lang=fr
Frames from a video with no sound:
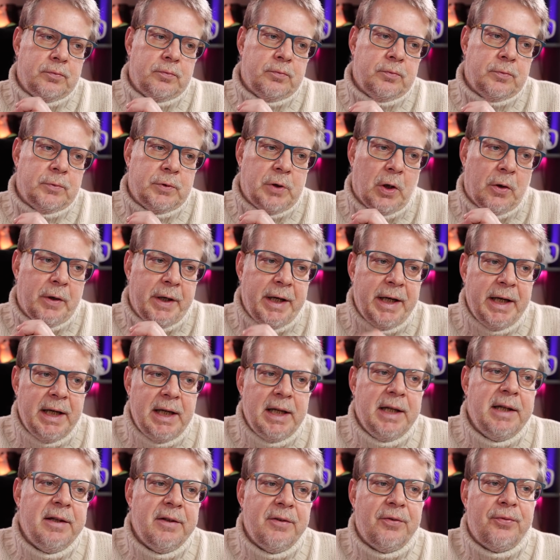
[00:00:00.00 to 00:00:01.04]
dans
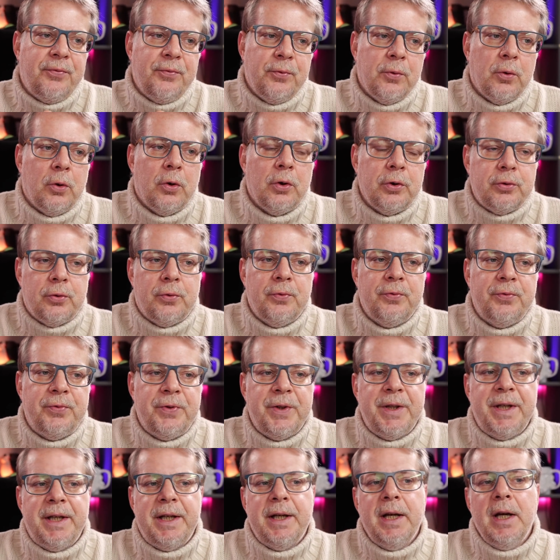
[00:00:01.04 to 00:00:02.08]
Elise, vous
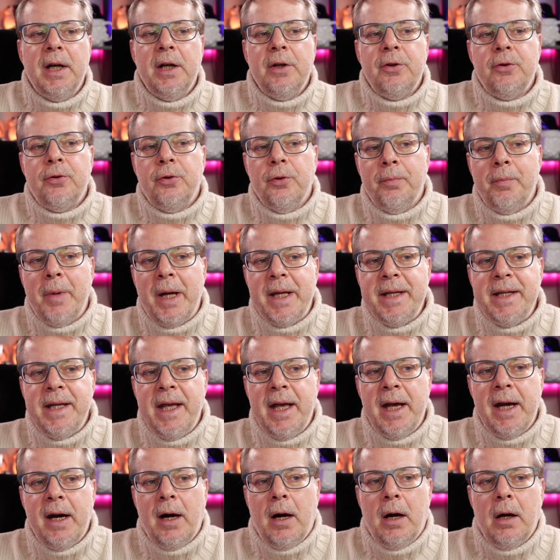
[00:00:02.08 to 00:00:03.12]
retrouvez de
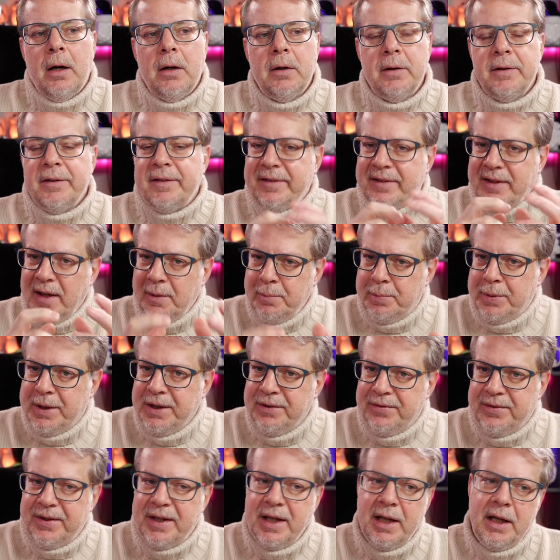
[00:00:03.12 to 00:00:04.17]
manière
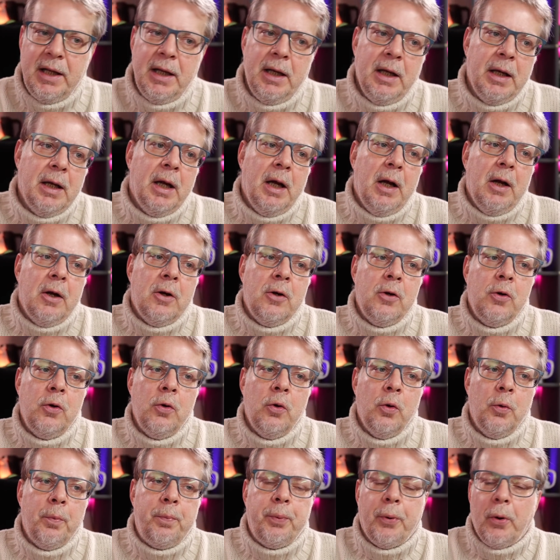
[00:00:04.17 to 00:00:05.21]
simplifiée
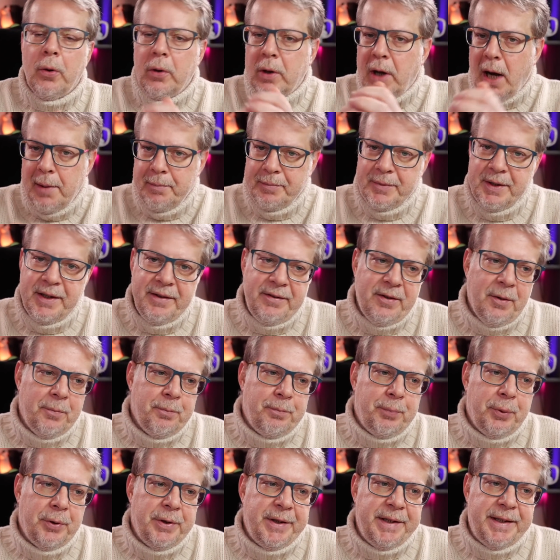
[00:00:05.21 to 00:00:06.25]
le programme des hommes
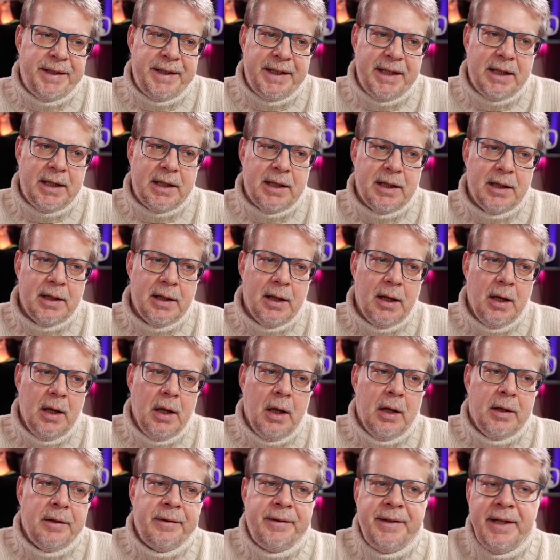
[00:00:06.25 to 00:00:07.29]
politiques,
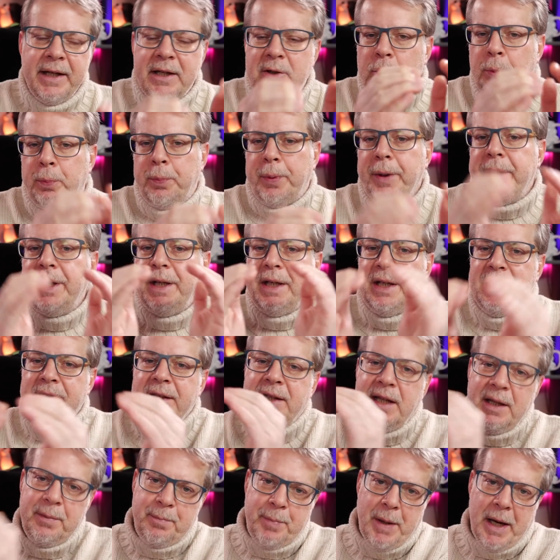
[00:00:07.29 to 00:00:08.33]
découpé
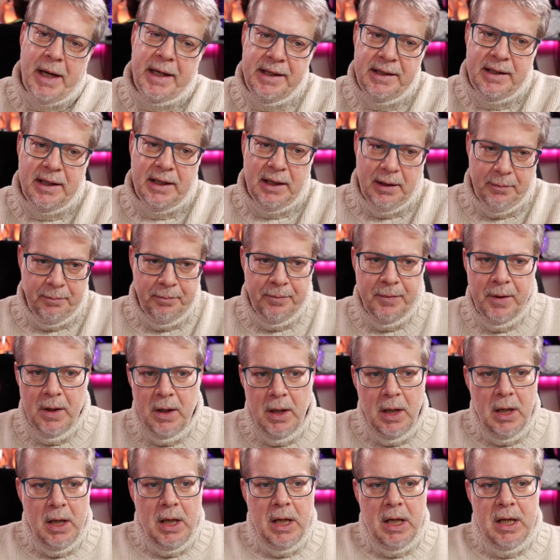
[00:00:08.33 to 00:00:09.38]
idée par idée.
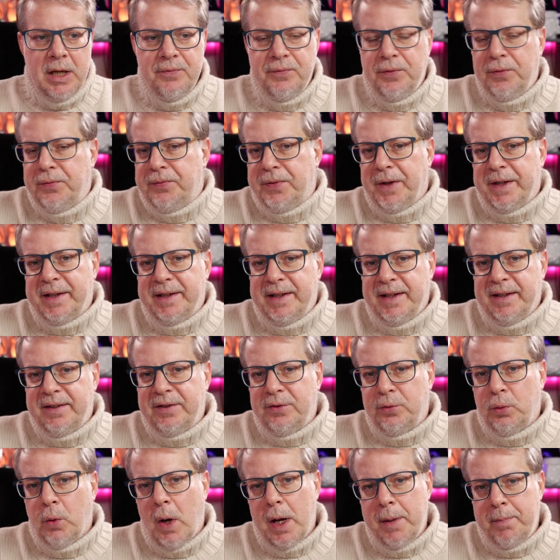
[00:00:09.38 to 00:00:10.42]
Et vous faites des
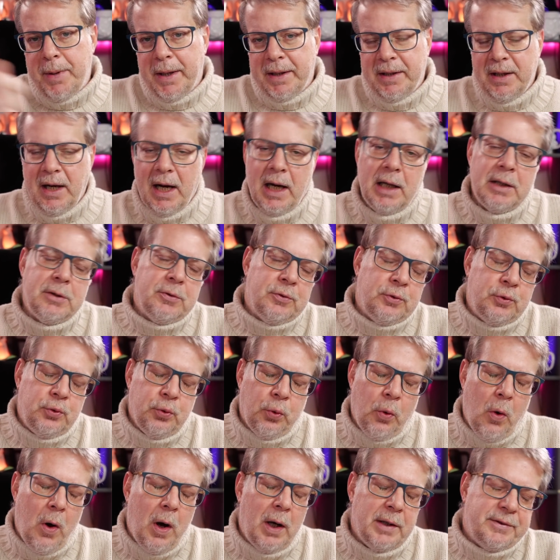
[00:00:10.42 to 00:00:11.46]
swipes à
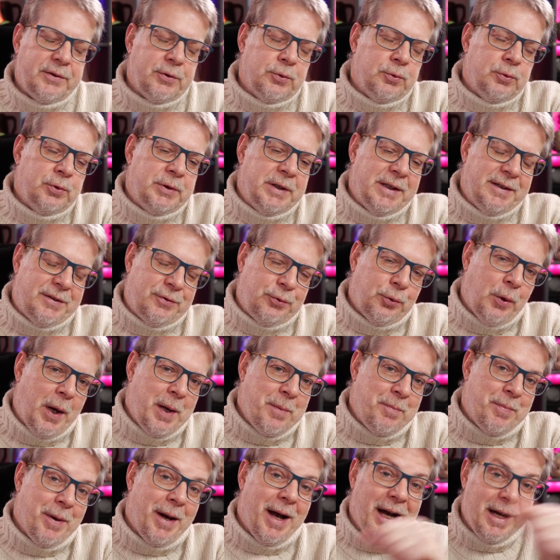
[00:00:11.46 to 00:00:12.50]
droite ou des
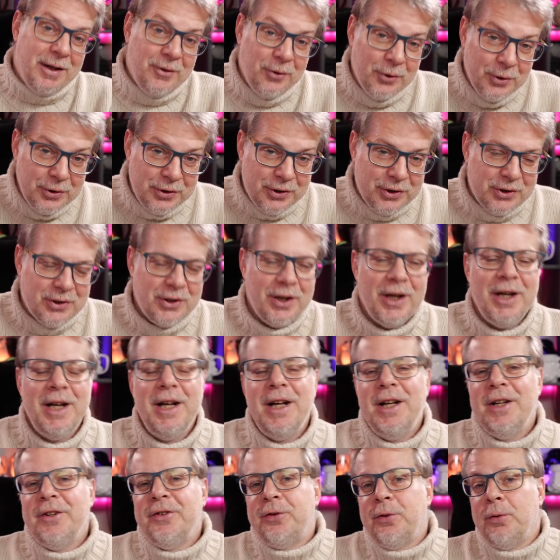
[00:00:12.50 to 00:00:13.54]
swipes à gauche,
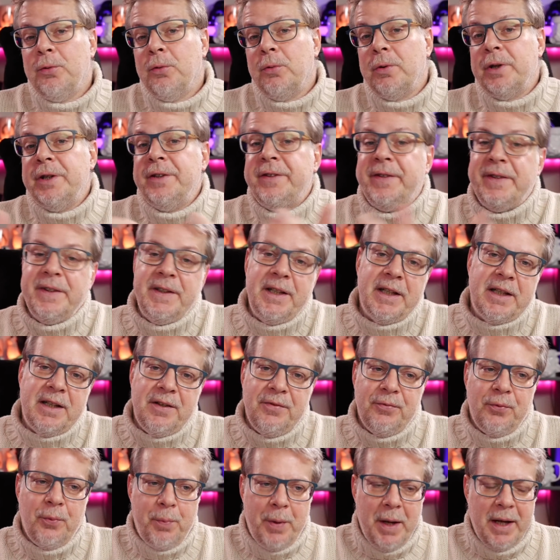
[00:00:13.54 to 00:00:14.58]
selon les idées qui
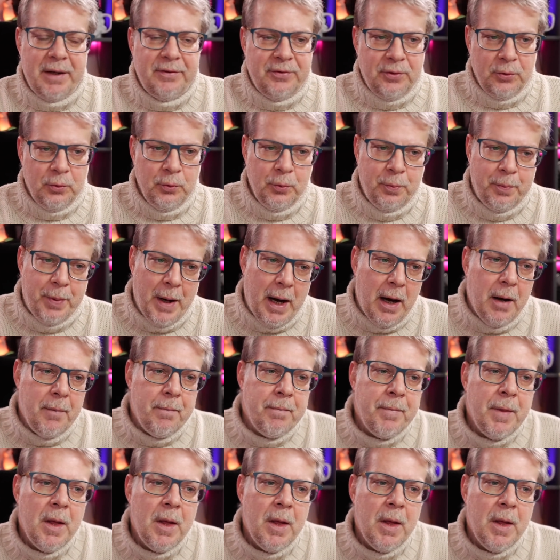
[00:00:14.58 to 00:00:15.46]
vous plaisent ou pas.